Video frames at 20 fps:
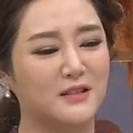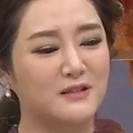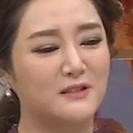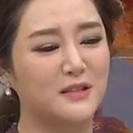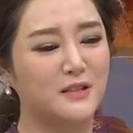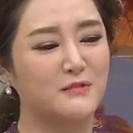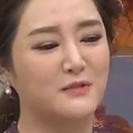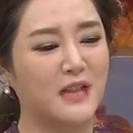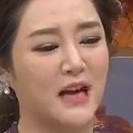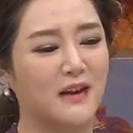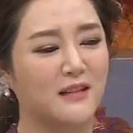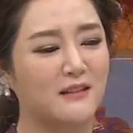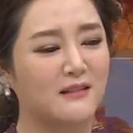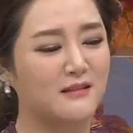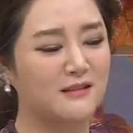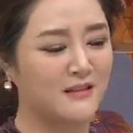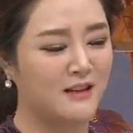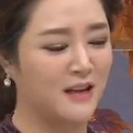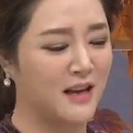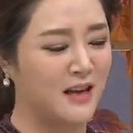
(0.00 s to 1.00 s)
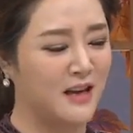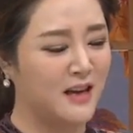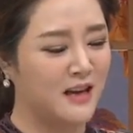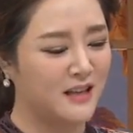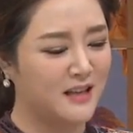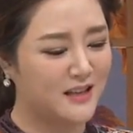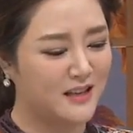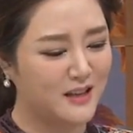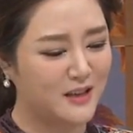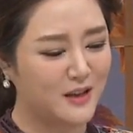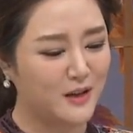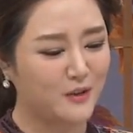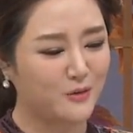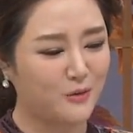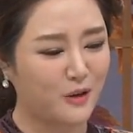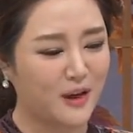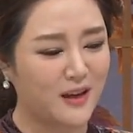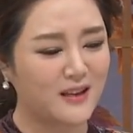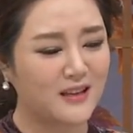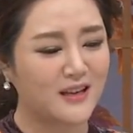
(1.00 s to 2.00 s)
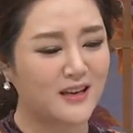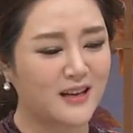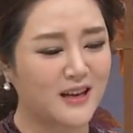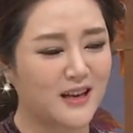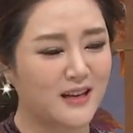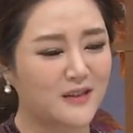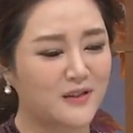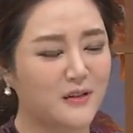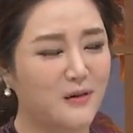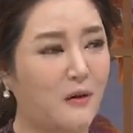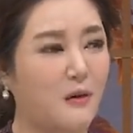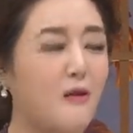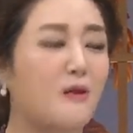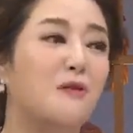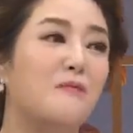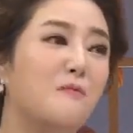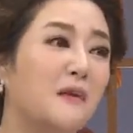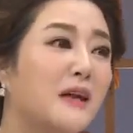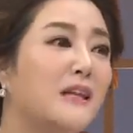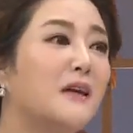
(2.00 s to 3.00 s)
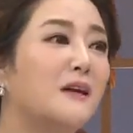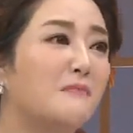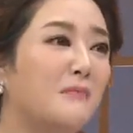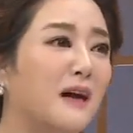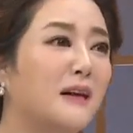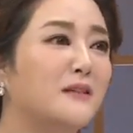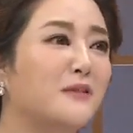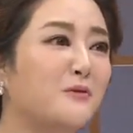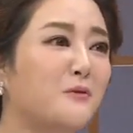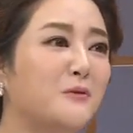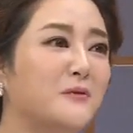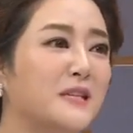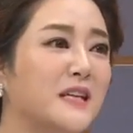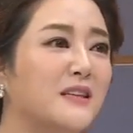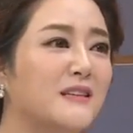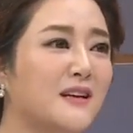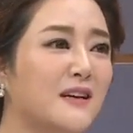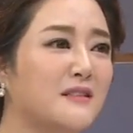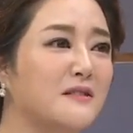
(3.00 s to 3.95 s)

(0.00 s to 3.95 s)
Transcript: 2014년 이렇게 되기까지 얼마나 많은 고생을